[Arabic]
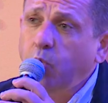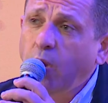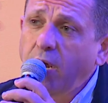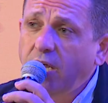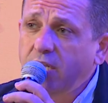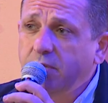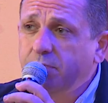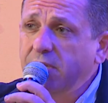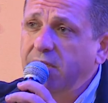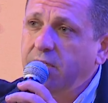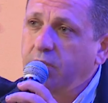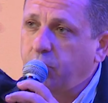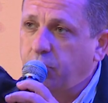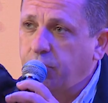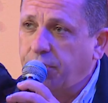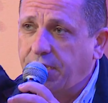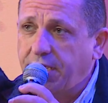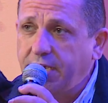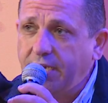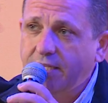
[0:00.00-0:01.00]
واحد
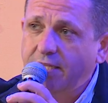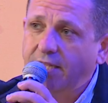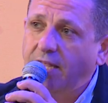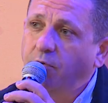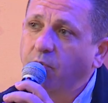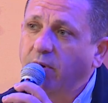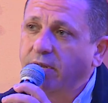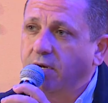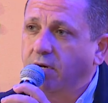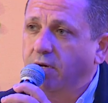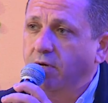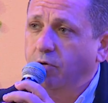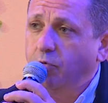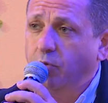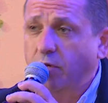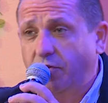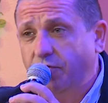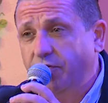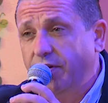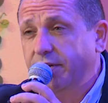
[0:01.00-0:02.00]
مثلكم قاعد لورا
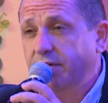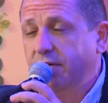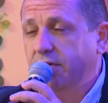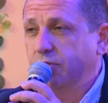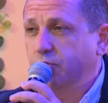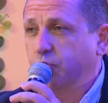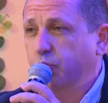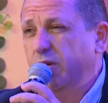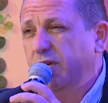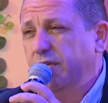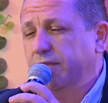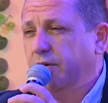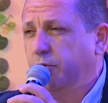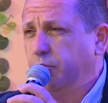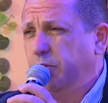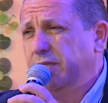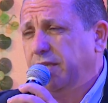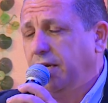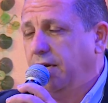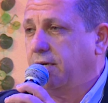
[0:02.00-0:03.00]
وأتفرج وأحضر
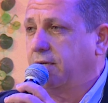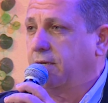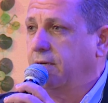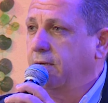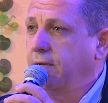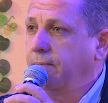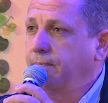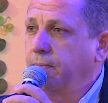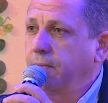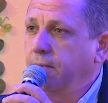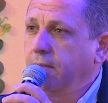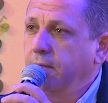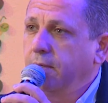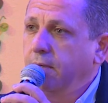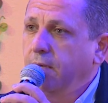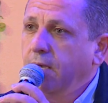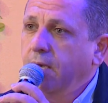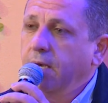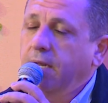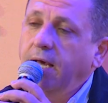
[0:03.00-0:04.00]
وأضحك
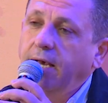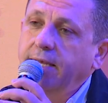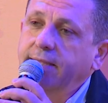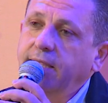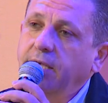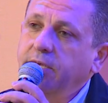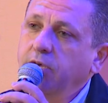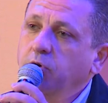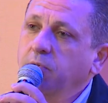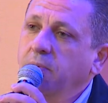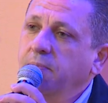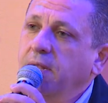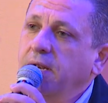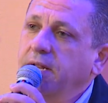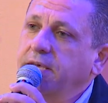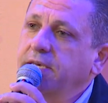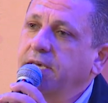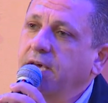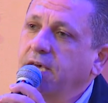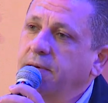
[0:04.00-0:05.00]
لحتى يوم من
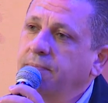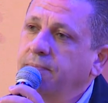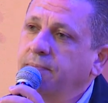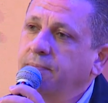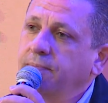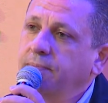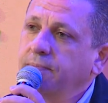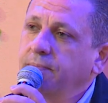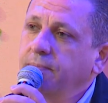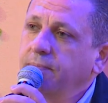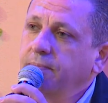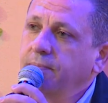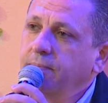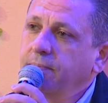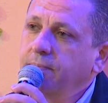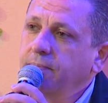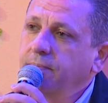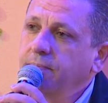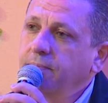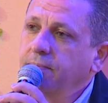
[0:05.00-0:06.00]
الأيام
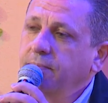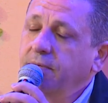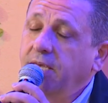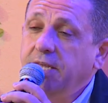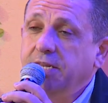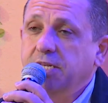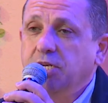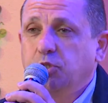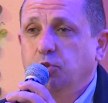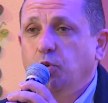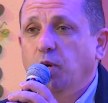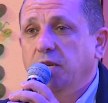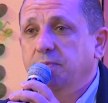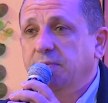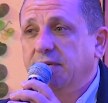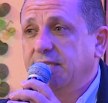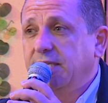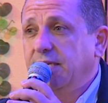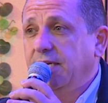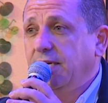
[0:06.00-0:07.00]
كان يسوع
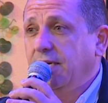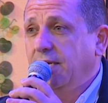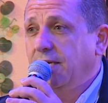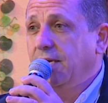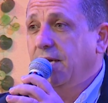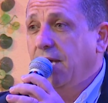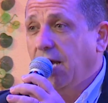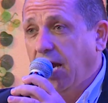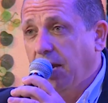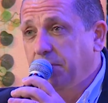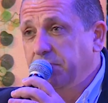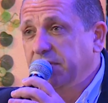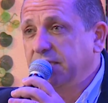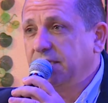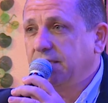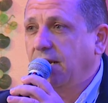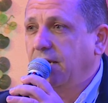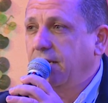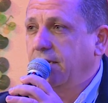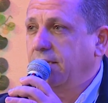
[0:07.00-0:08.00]
المسيح عم
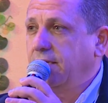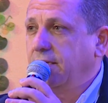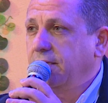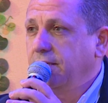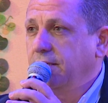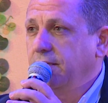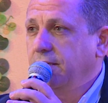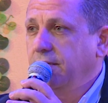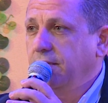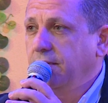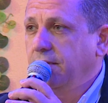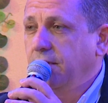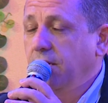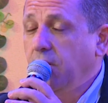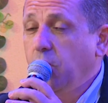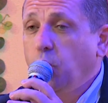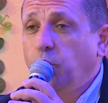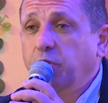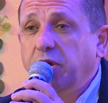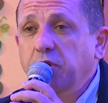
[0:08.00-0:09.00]
بيصرخ لي
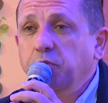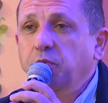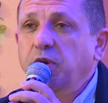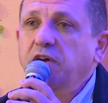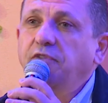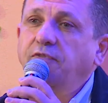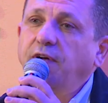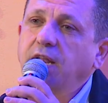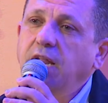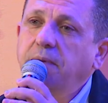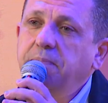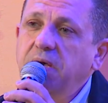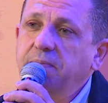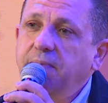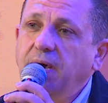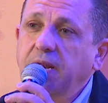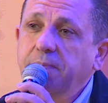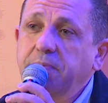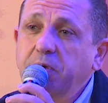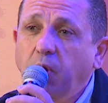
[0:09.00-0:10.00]
وكان واقف على باب
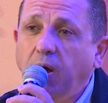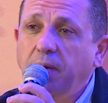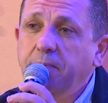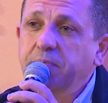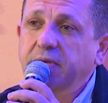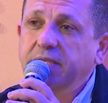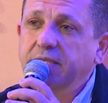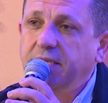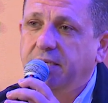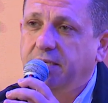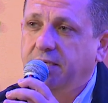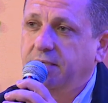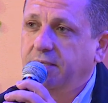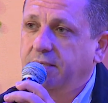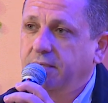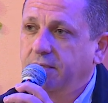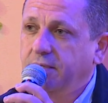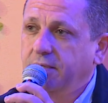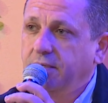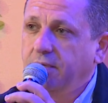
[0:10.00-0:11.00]
قلبي وعم بيدق
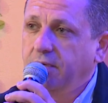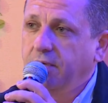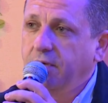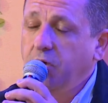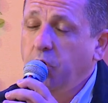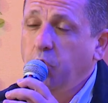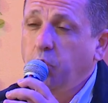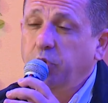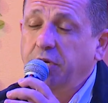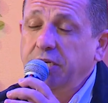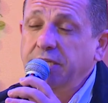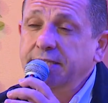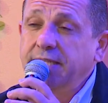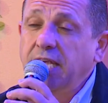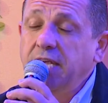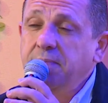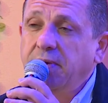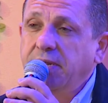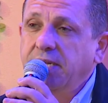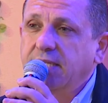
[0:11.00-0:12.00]
وكان
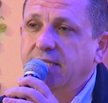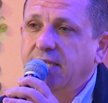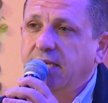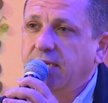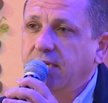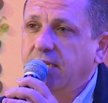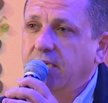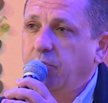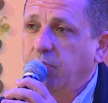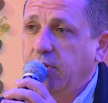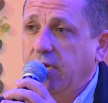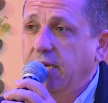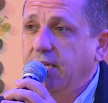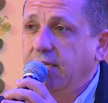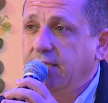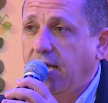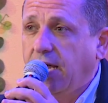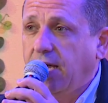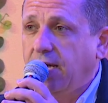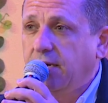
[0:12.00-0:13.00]
دائما يصرخ ويقول لي
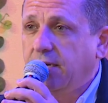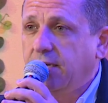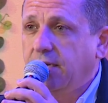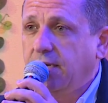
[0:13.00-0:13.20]
تعا